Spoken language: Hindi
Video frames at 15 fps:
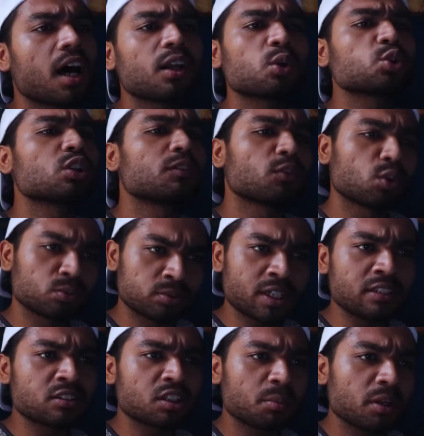अरे कुछ नहीं वो
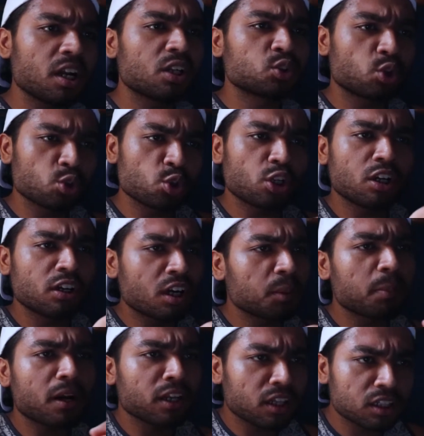सेंसर में ना छोटे छोटे
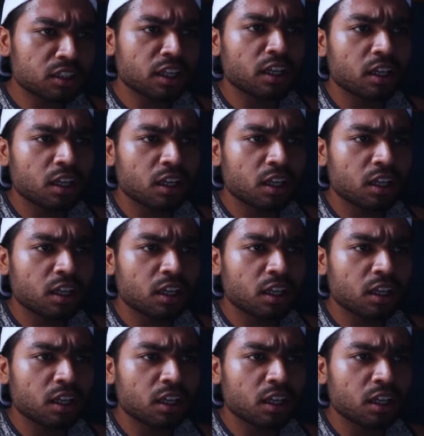डट पार्टिकल थे